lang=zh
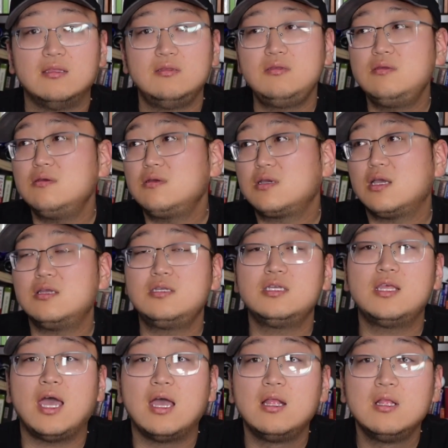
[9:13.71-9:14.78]
你就看
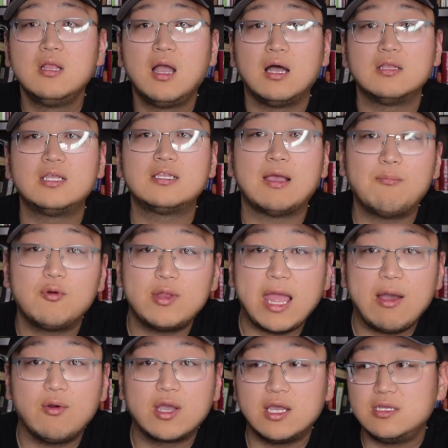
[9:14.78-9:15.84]
现在啊，在咱们国
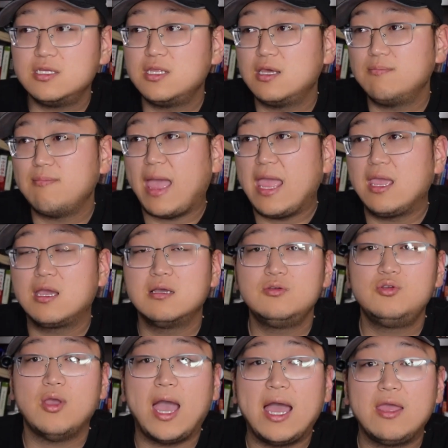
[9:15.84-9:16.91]
家，我看现在买一个
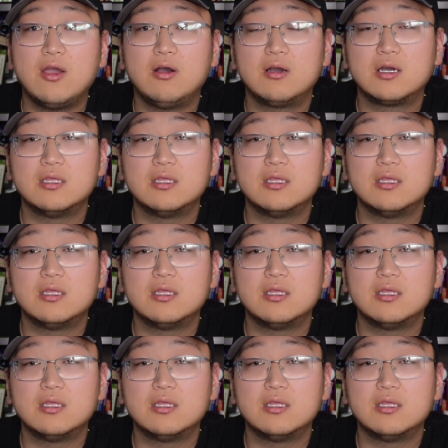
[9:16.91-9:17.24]
血压药，